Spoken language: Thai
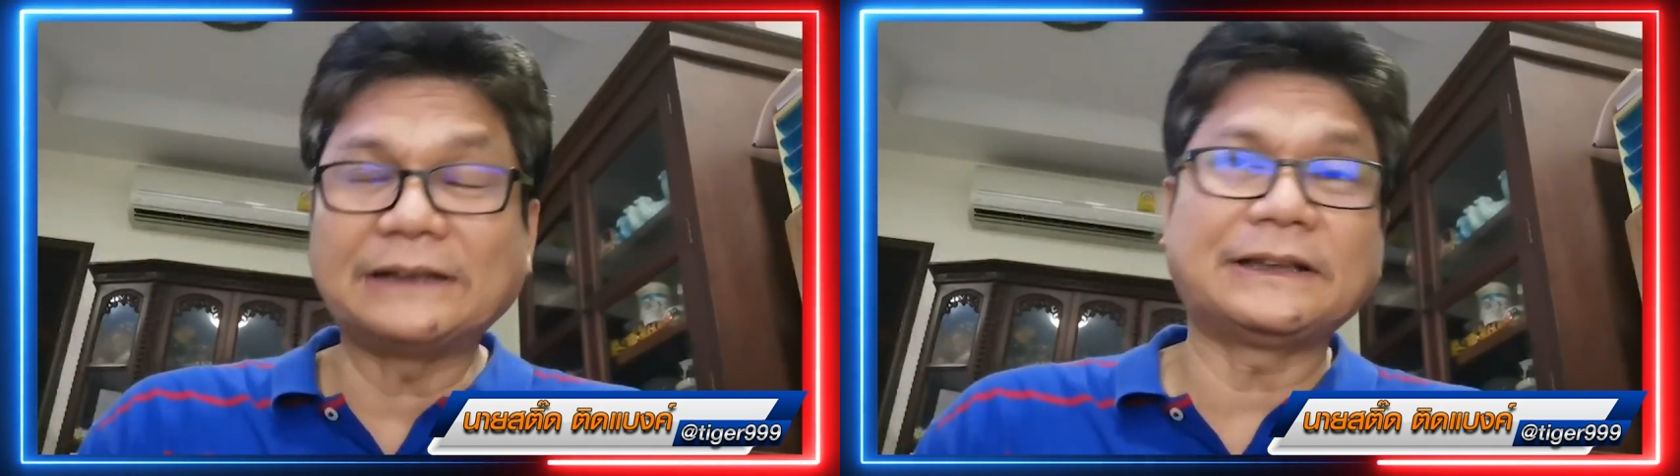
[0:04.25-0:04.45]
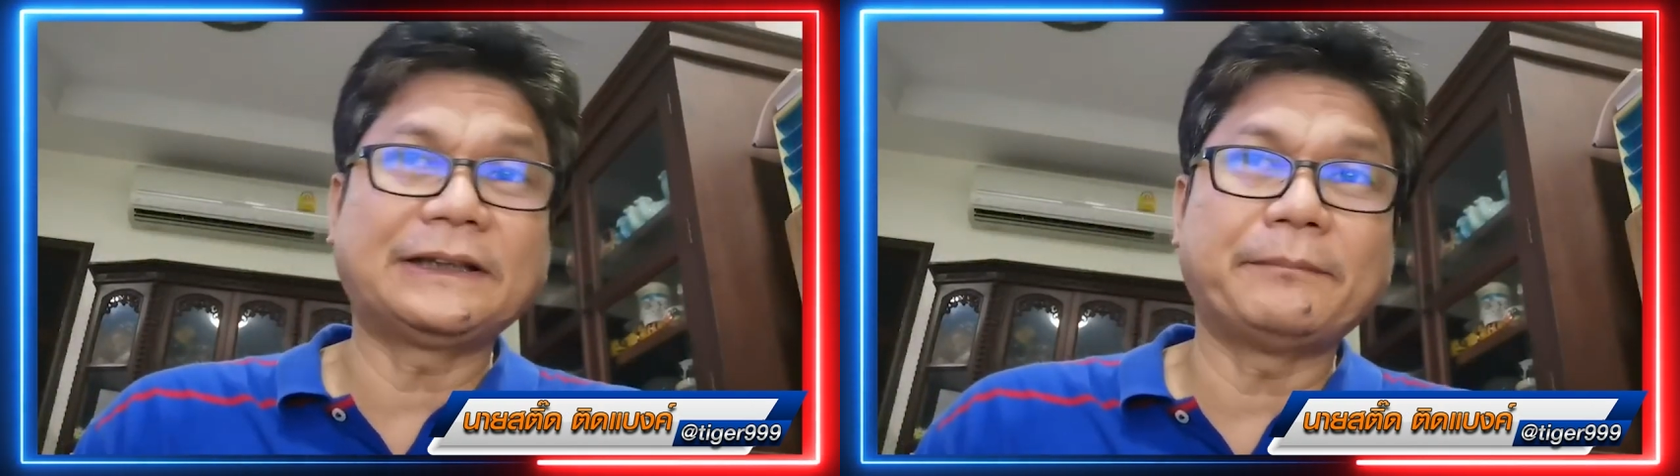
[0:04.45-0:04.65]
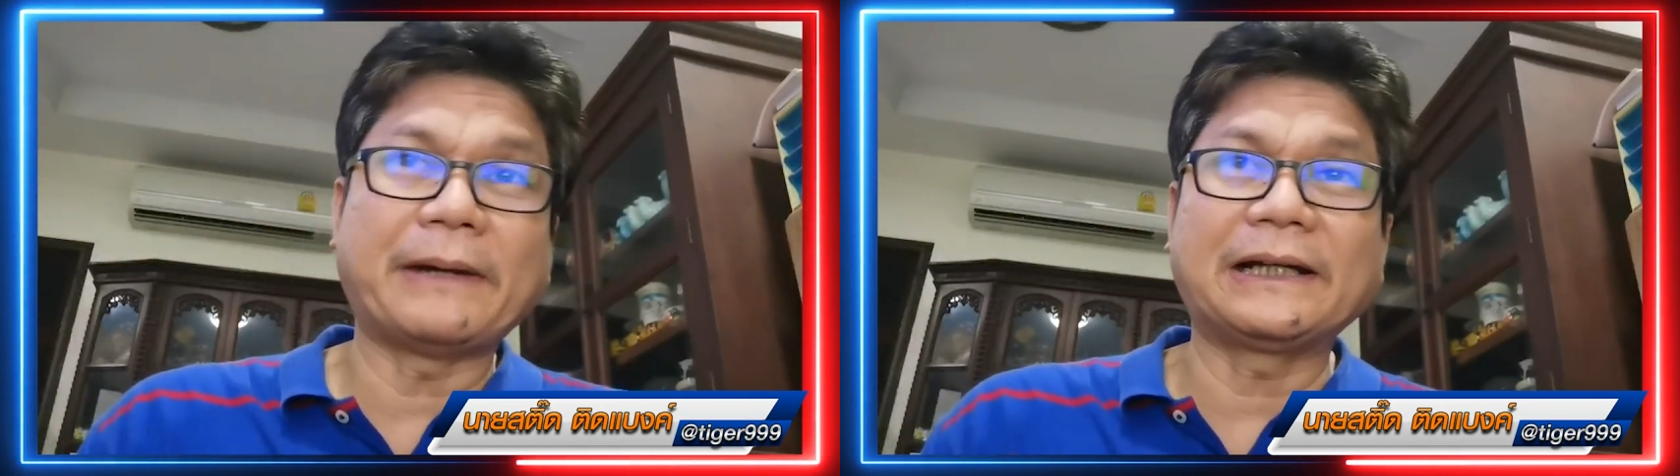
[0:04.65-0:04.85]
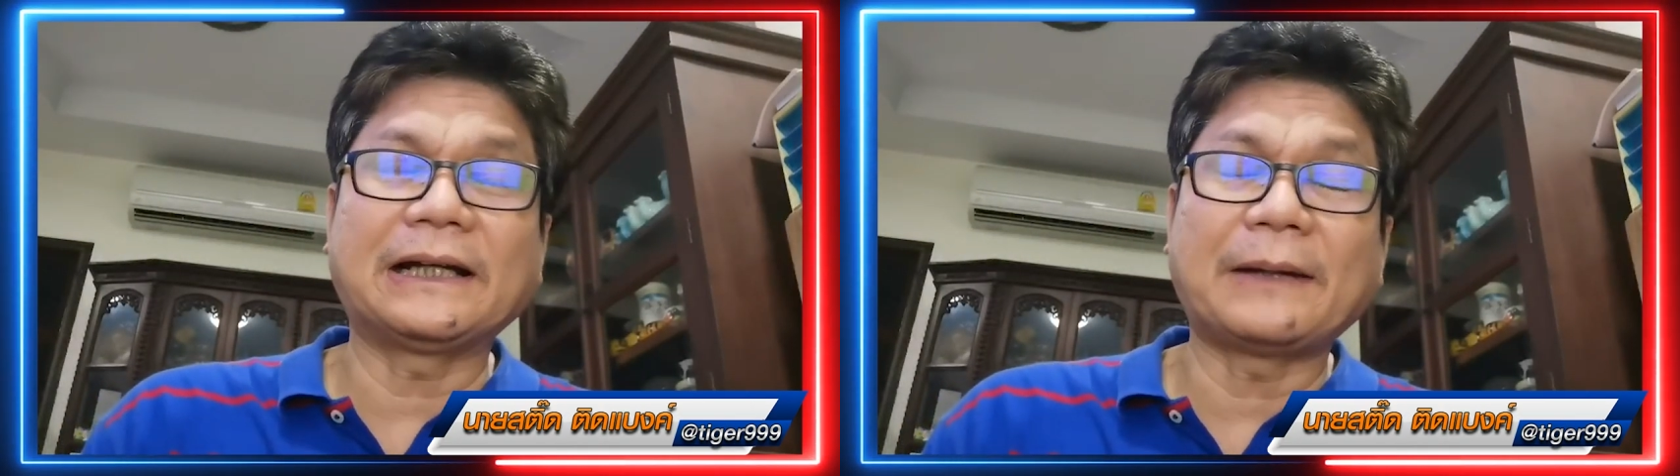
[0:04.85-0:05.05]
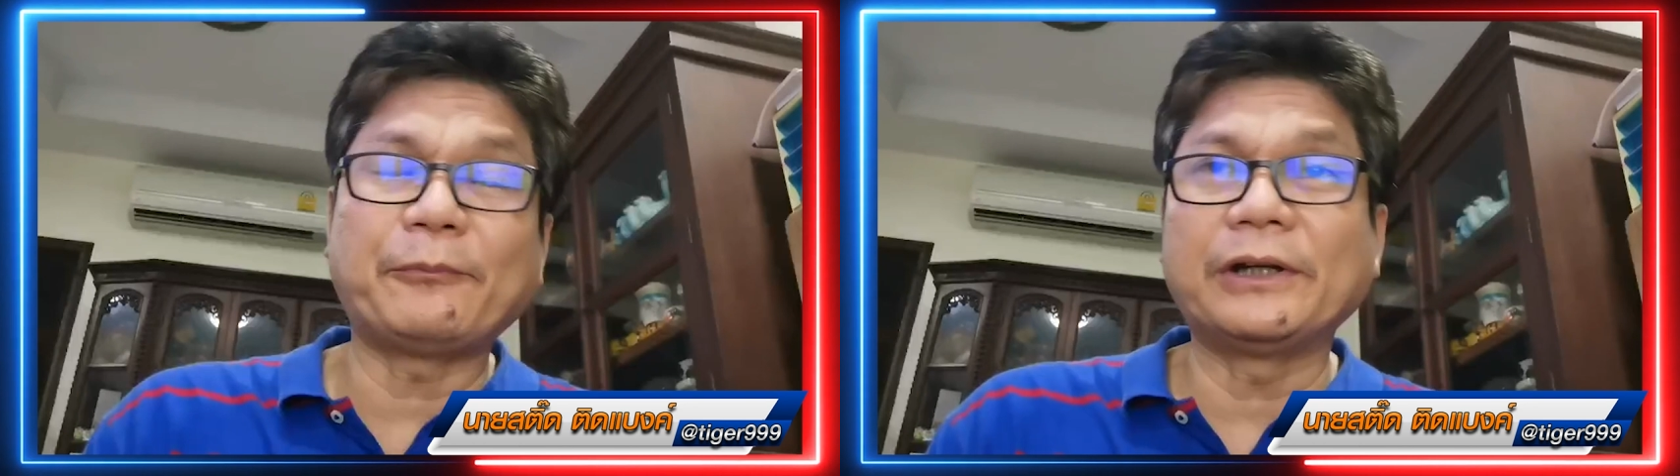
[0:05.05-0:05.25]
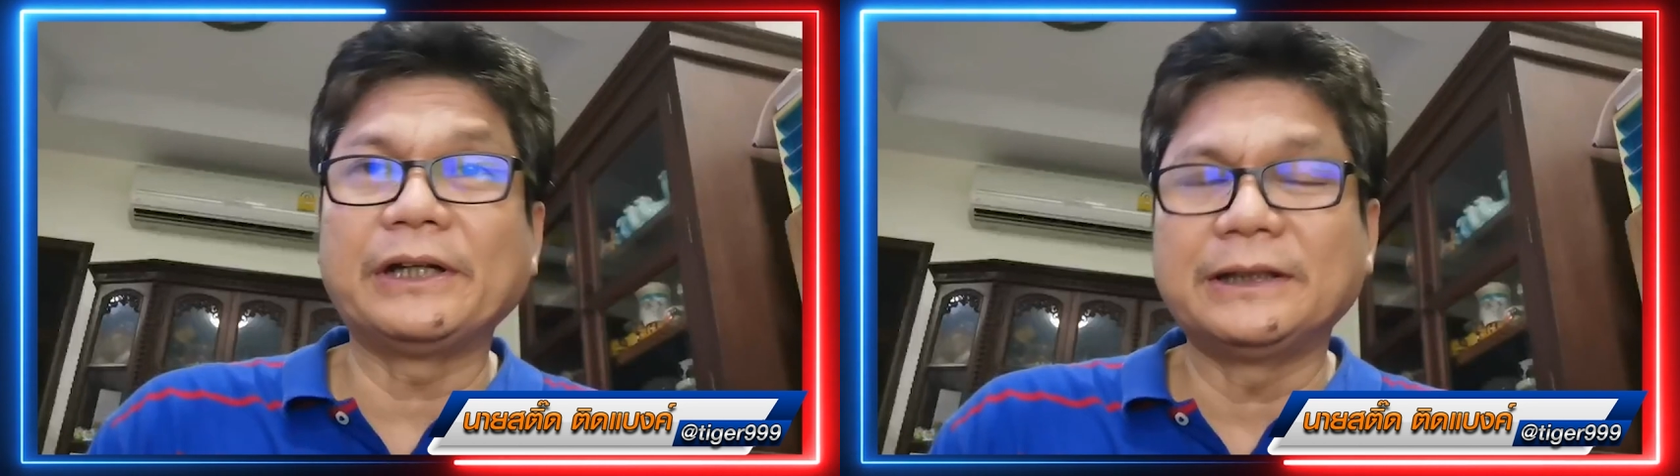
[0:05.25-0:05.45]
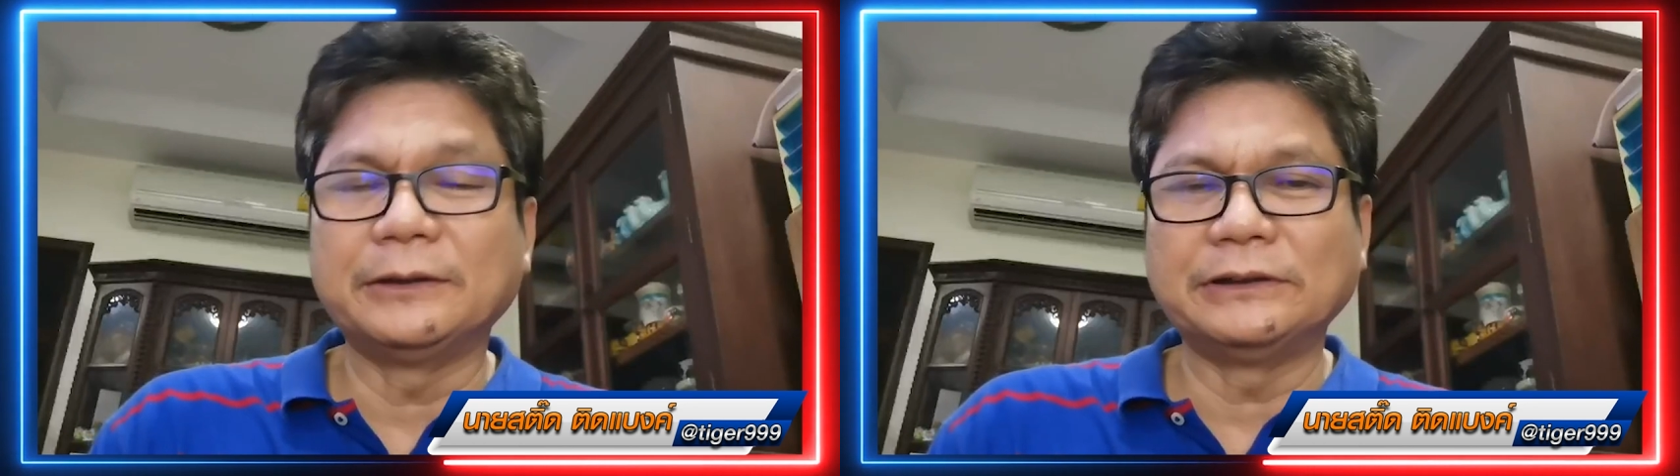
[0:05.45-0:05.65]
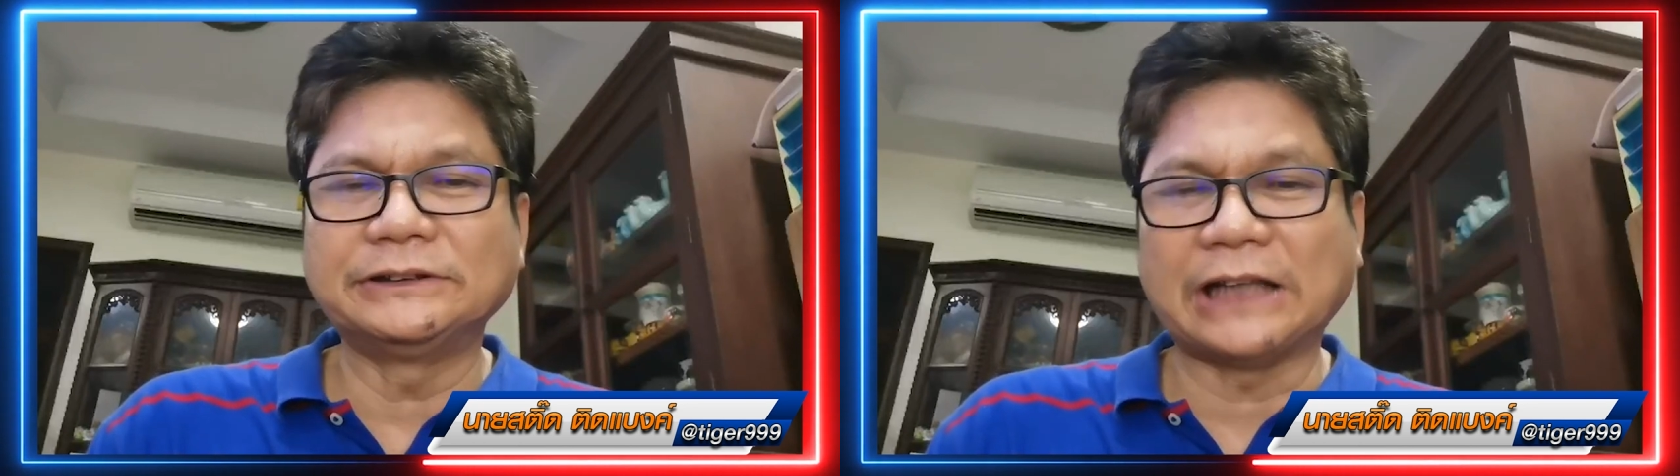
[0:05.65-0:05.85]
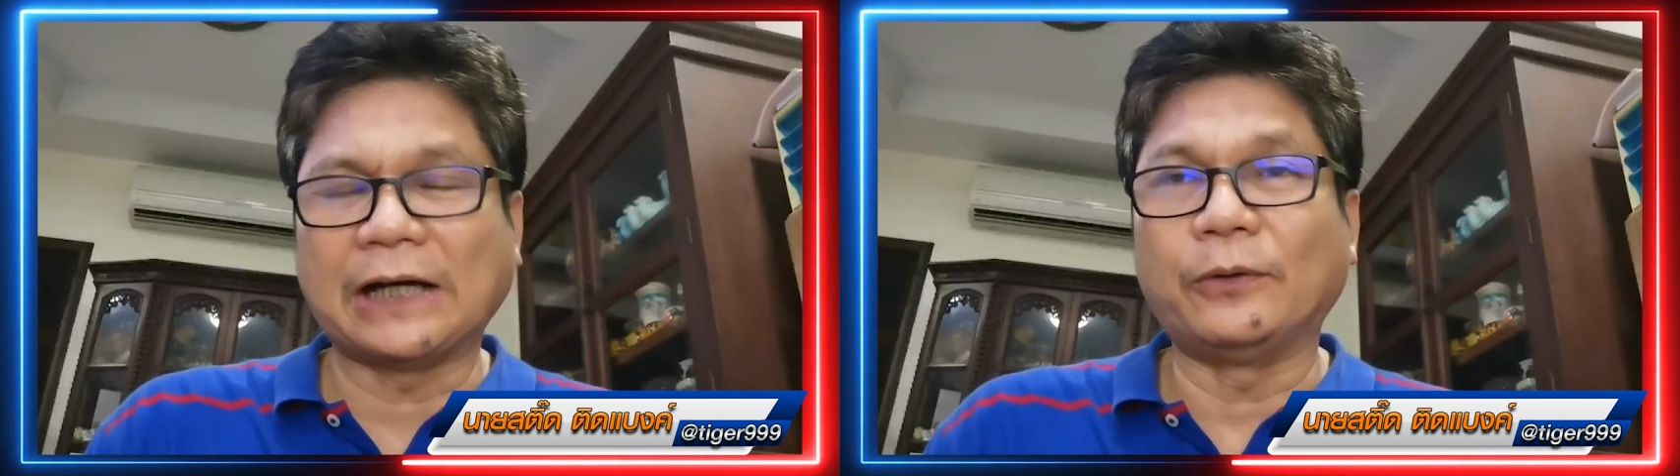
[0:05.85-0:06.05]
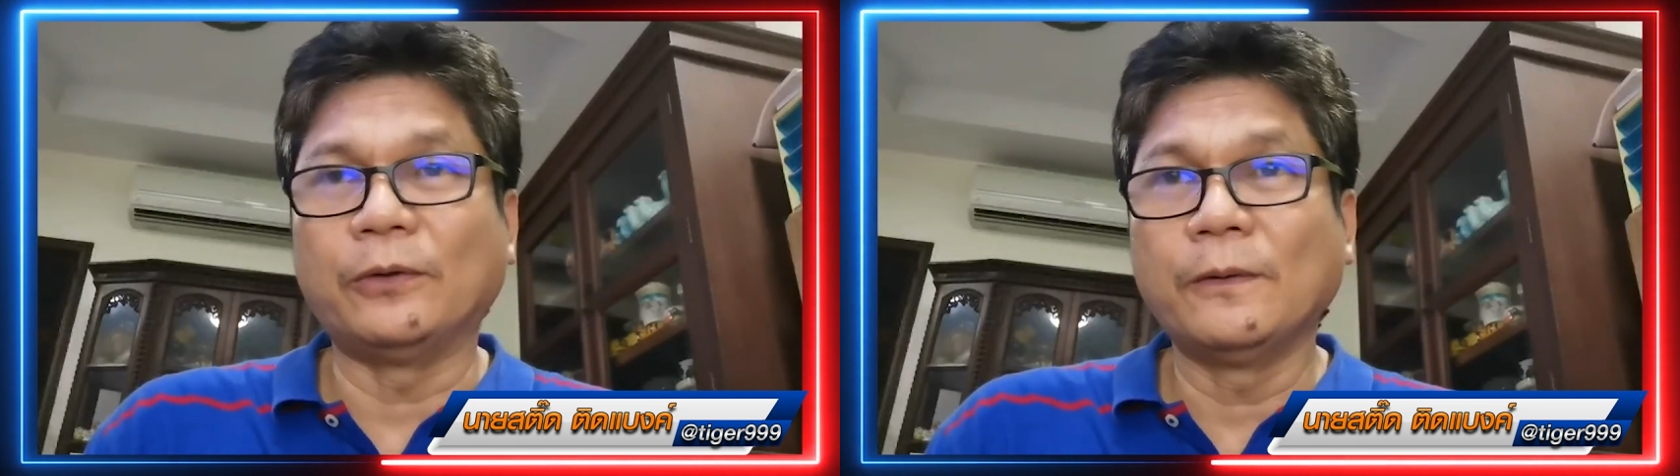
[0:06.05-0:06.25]
นายสัติดแบงค์นะครับวันนี้คือวัน
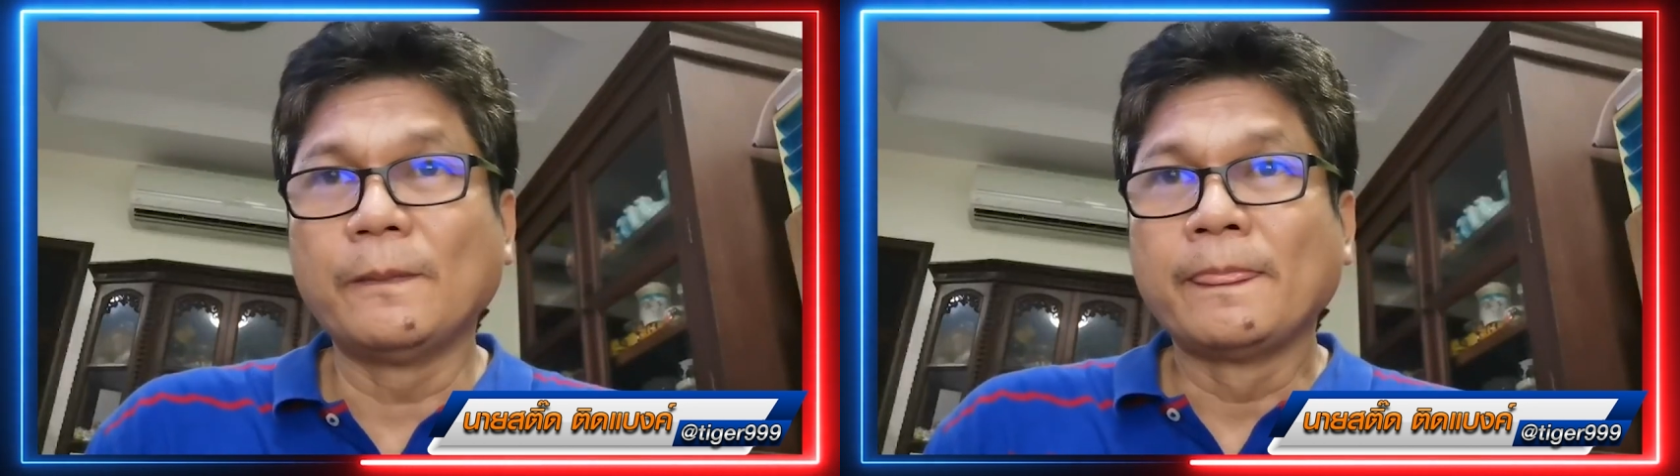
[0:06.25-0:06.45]
เสาร์